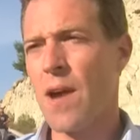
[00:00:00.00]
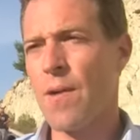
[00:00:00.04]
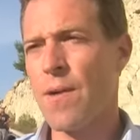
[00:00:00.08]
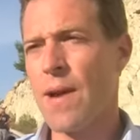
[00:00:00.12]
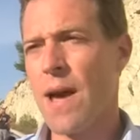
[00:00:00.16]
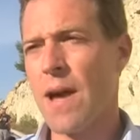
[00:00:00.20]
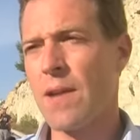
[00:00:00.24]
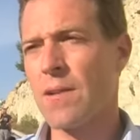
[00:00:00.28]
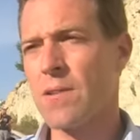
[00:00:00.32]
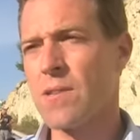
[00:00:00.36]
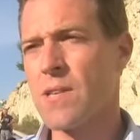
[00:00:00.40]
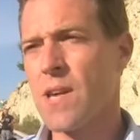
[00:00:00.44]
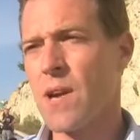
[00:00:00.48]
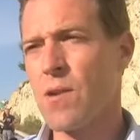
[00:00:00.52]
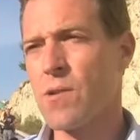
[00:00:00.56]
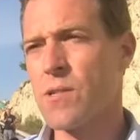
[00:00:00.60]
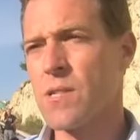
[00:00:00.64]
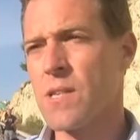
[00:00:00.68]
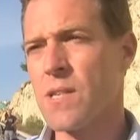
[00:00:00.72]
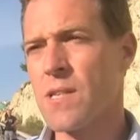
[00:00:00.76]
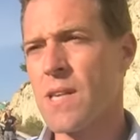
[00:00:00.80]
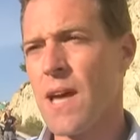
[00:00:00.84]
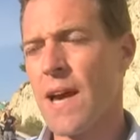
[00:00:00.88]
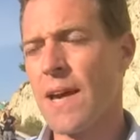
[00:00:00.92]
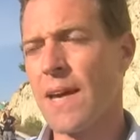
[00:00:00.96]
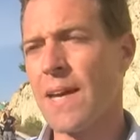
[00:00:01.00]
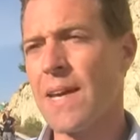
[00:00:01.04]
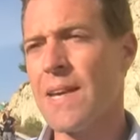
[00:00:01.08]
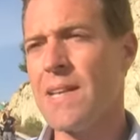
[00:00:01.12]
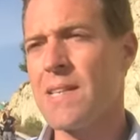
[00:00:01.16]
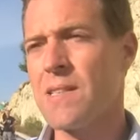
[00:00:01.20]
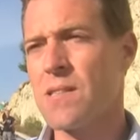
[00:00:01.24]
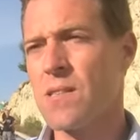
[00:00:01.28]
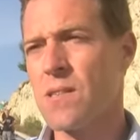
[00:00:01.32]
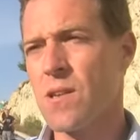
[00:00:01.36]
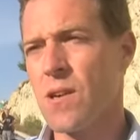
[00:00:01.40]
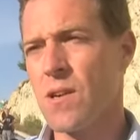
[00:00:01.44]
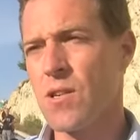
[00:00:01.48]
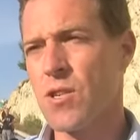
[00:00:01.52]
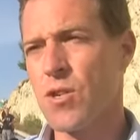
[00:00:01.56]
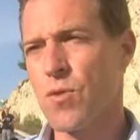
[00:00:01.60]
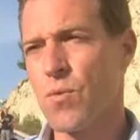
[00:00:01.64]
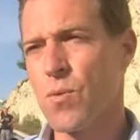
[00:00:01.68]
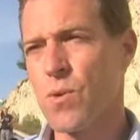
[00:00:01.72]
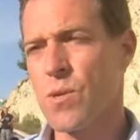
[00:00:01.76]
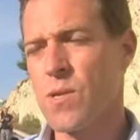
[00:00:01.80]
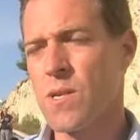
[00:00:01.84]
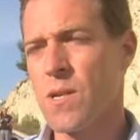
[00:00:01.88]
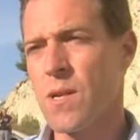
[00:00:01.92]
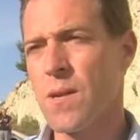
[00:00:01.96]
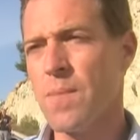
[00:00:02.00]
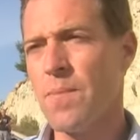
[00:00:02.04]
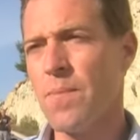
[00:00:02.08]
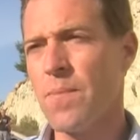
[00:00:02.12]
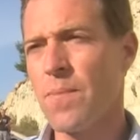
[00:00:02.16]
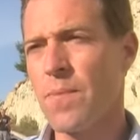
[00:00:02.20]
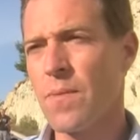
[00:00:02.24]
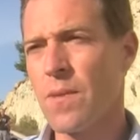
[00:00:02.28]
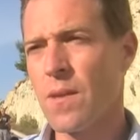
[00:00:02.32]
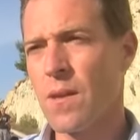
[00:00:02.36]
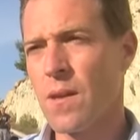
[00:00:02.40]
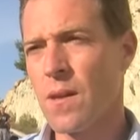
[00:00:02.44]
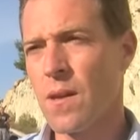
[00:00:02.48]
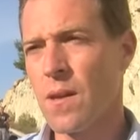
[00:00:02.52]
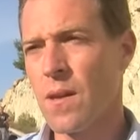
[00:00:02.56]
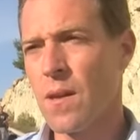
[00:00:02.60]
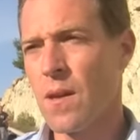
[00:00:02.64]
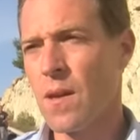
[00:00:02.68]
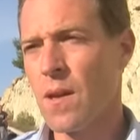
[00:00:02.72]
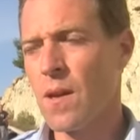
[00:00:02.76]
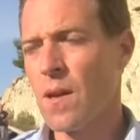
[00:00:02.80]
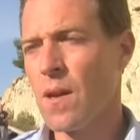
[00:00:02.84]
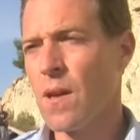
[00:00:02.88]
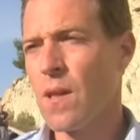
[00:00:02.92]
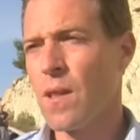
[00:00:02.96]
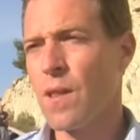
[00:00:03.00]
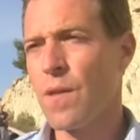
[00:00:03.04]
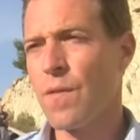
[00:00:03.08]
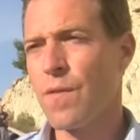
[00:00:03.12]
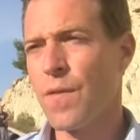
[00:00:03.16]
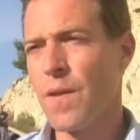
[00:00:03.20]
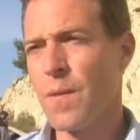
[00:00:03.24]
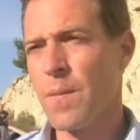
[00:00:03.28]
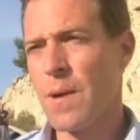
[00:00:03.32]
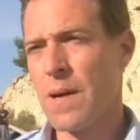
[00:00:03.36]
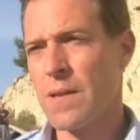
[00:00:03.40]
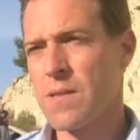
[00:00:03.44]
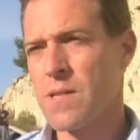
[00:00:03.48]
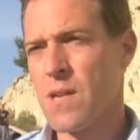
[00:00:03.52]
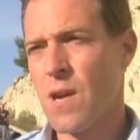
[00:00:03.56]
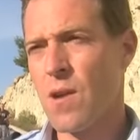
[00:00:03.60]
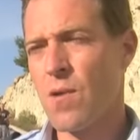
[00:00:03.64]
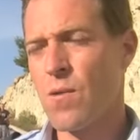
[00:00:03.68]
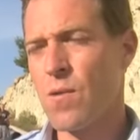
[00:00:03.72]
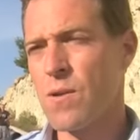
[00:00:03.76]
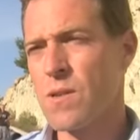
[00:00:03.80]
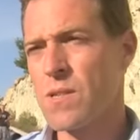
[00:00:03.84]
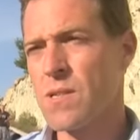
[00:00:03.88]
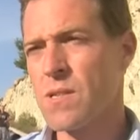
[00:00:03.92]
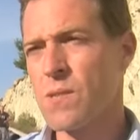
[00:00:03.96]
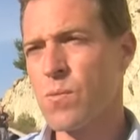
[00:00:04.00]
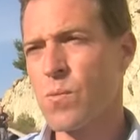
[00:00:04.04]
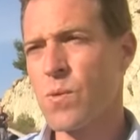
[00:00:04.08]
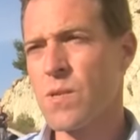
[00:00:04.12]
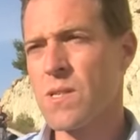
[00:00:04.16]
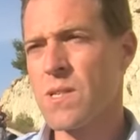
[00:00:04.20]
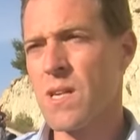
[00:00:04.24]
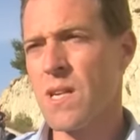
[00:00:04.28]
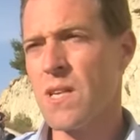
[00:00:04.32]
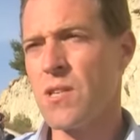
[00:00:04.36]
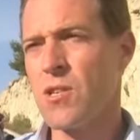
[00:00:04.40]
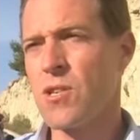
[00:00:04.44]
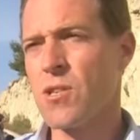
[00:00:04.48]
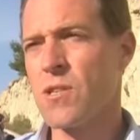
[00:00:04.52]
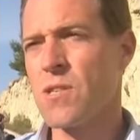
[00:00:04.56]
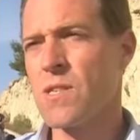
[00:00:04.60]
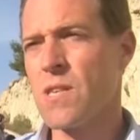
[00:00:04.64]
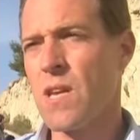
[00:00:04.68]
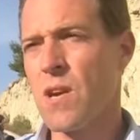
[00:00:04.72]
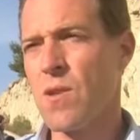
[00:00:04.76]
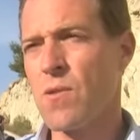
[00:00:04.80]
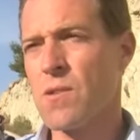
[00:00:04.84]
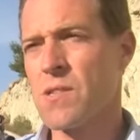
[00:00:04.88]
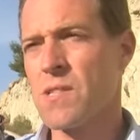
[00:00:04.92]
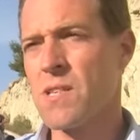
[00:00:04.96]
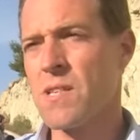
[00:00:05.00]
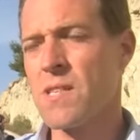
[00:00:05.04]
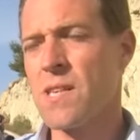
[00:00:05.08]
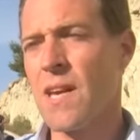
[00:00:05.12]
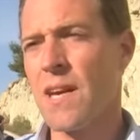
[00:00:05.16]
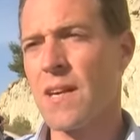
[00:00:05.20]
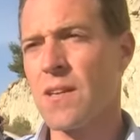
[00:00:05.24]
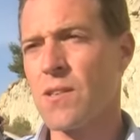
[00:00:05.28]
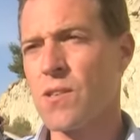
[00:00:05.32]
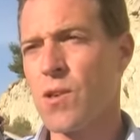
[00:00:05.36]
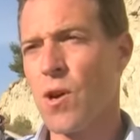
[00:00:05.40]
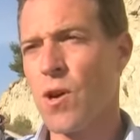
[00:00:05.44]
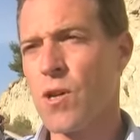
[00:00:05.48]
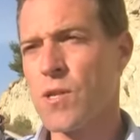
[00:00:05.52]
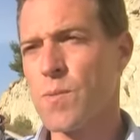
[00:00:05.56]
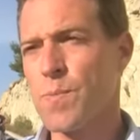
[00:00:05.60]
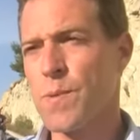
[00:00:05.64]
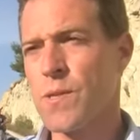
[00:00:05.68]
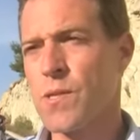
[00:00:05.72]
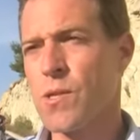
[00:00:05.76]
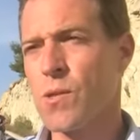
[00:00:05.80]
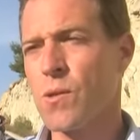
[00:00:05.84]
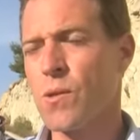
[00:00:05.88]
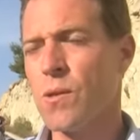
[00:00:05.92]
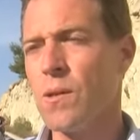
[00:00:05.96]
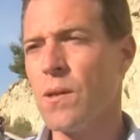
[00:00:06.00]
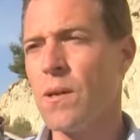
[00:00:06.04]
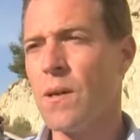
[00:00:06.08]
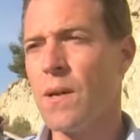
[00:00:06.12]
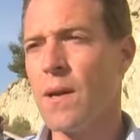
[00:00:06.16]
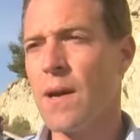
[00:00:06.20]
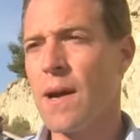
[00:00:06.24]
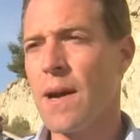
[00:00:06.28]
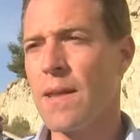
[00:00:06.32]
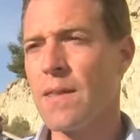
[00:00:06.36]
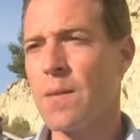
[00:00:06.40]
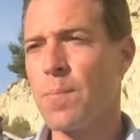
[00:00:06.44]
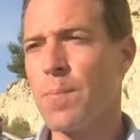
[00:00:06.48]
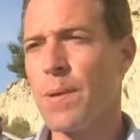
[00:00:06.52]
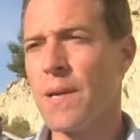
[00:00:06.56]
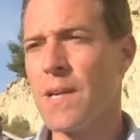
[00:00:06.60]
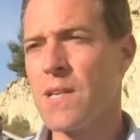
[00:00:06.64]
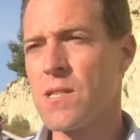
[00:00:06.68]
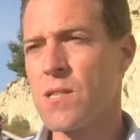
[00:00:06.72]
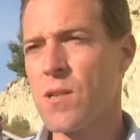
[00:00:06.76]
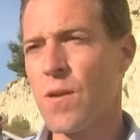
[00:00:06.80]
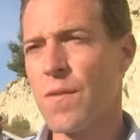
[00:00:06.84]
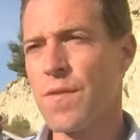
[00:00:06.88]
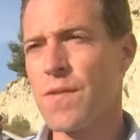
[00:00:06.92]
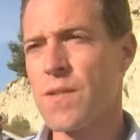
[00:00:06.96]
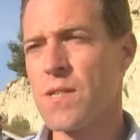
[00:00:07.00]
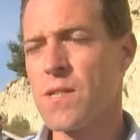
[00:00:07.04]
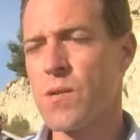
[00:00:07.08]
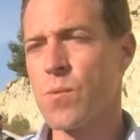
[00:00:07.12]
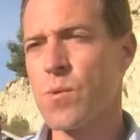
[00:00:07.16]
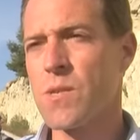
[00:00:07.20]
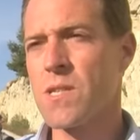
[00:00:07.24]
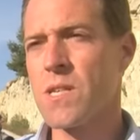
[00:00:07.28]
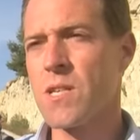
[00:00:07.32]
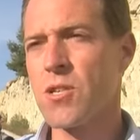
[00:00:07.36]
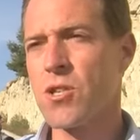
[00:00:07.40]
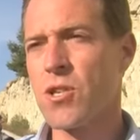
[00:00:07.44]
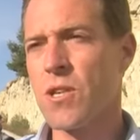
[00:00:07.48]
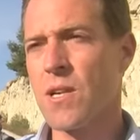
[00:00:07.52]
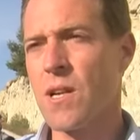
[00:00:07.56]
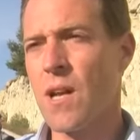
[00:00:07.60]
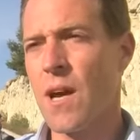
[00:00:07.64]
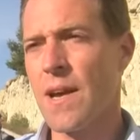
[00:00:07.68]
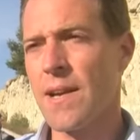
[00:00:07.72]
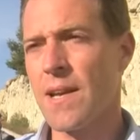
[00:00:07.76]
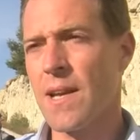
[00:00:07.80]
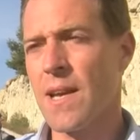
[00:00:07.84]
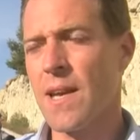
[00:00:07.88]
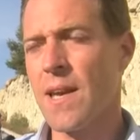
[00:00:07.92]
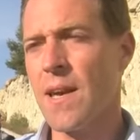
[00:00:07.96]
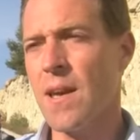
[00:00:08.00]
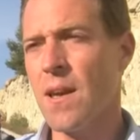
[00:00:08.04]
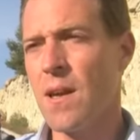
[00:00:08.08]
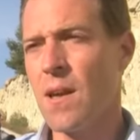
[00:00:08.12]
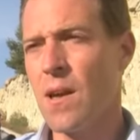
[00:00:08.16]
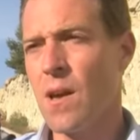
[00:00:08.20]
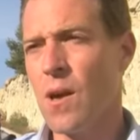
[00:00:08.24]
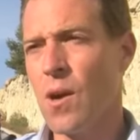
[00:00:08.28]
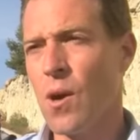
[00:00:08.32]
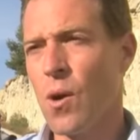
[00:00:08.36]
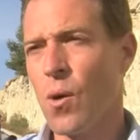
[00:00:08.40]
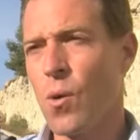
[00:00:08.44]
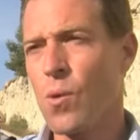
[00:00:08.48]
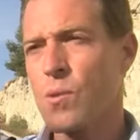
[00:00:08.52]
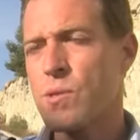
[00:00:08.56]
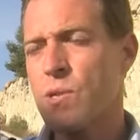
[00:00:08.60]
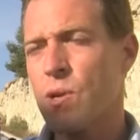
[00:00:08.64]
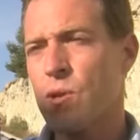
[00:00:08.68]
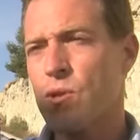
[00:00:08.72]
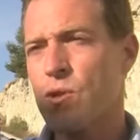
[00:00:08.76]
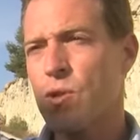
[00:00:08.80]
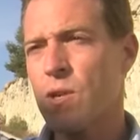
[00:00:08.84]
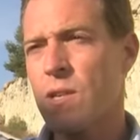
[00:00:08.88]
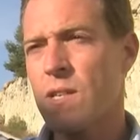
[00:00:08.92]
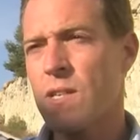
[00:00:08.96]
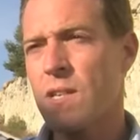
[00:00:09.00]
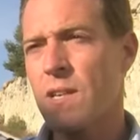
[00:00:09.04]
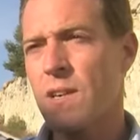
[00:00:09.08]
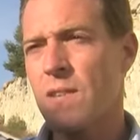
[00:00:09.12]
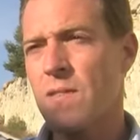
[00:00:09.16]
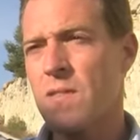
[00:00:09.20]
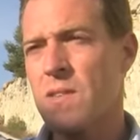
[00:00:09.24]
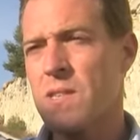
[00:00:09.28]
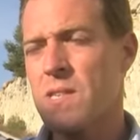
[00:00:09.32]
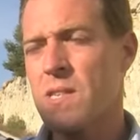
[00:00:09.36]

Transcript: Elle s'apprêtait à commettre un attentat dans la ville de Jérusalem. Cette femme terroriste a été grièvement blessée et transportée à l'hôpital. L'officier de police a lui été légèrement touché et soigné sur